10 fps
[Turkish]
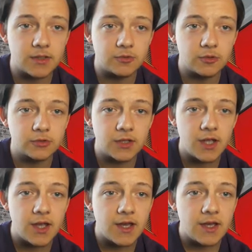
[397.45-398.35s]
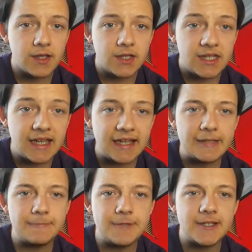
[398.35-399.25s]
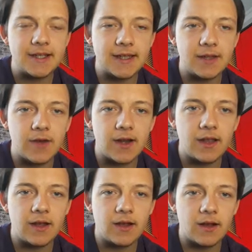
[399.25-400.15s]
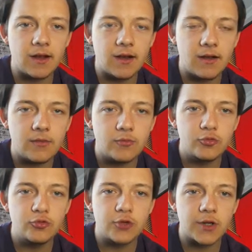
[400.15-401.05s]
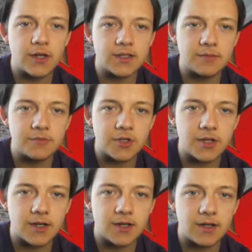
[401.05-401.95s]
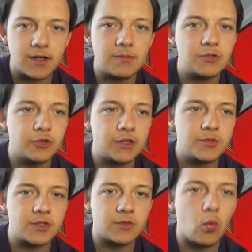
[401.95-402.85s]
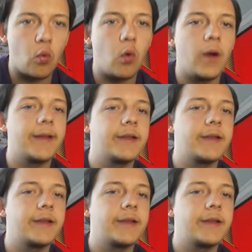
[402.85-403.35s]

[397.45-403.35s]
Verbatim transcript: 44'te 77'de var ya ucu ucuna kazanmış ya. maç oynamıştır. Vuu.